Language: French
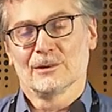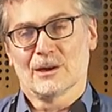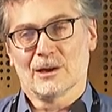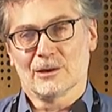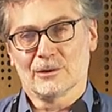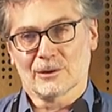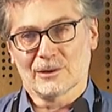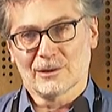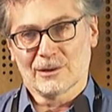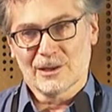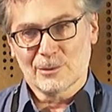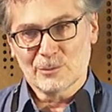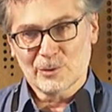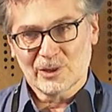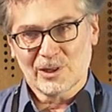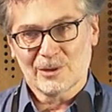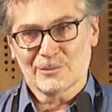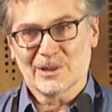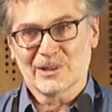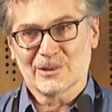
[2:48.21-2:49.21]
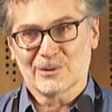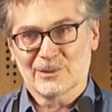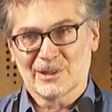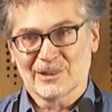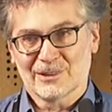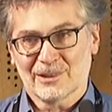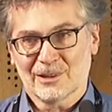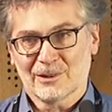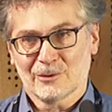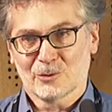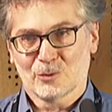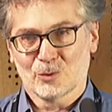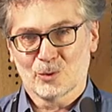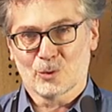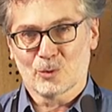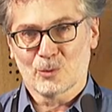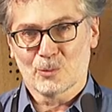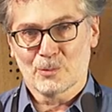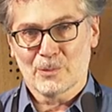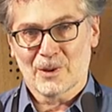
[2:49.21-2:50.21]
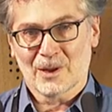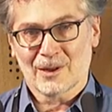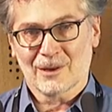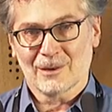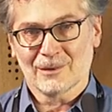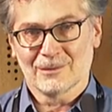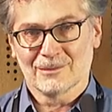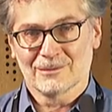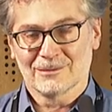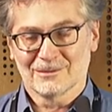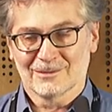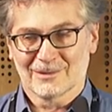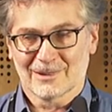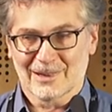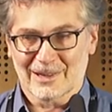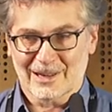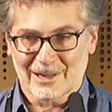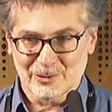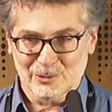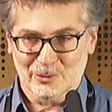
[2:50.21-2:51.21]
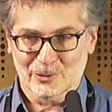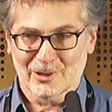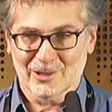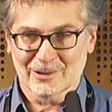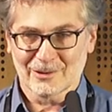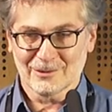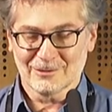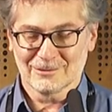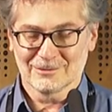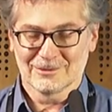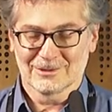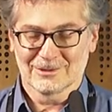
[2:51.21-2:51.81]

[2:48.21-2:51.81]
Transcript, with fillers: Alors les modèles mathématiques ne seront pas anodins,